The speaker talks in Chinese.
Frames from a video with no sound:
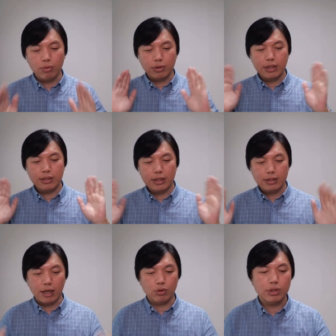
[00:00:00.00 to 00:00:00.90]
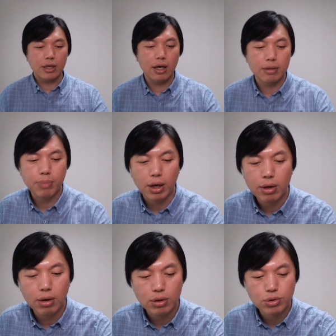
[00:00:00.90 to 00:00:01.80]
我在现在讲对香港的朋
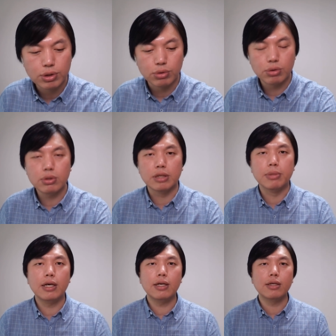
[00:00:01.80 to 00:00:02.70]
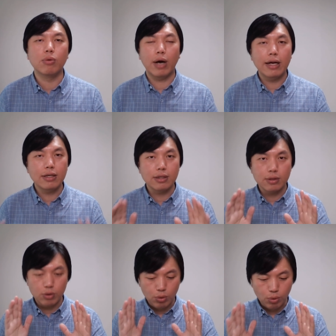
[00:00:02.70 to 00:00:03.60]
友说句，就是你们，我还是
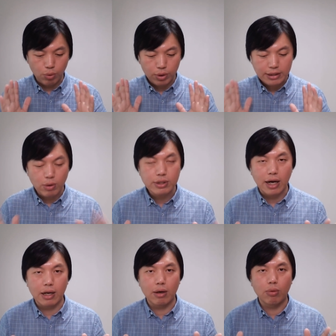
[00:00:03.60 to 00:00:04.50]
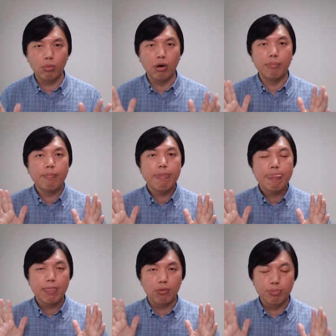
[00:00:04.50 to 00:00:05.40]
刚才我讲了，我
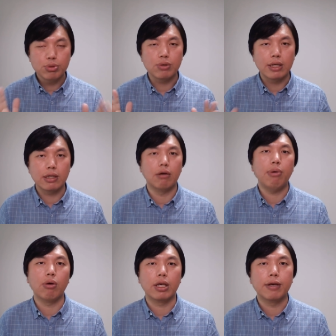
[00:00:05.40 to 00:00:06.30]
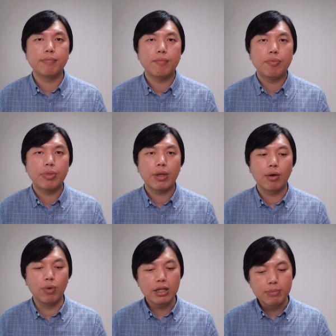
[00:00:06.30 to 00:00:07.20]
我不希望见到暴力。
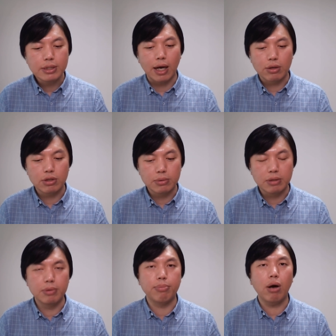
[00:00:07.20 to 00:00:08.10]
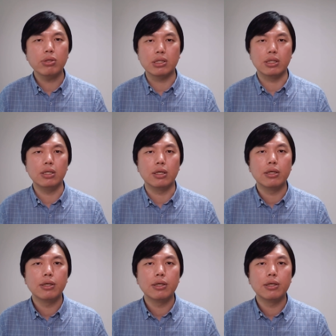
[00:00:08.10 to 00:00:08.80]
我跟你们讲，就是你们不要急，